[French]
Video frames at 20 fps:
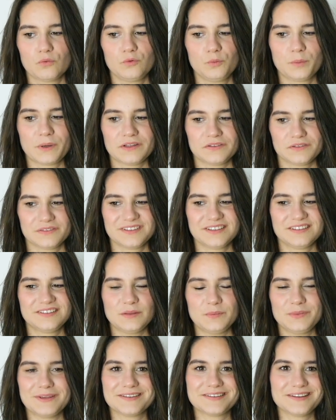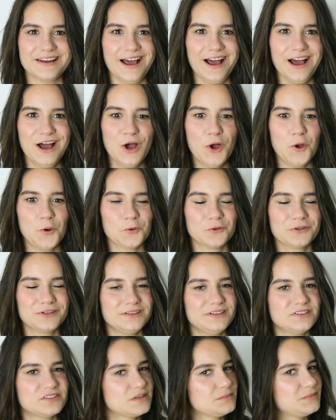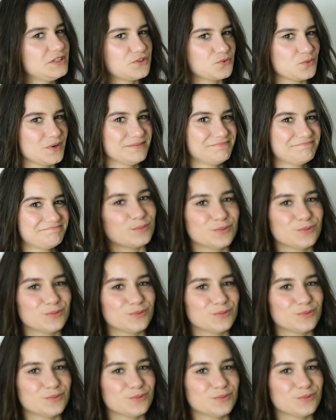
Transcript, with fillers: vous présenter ces pièces-là, on est déjà mi-juin.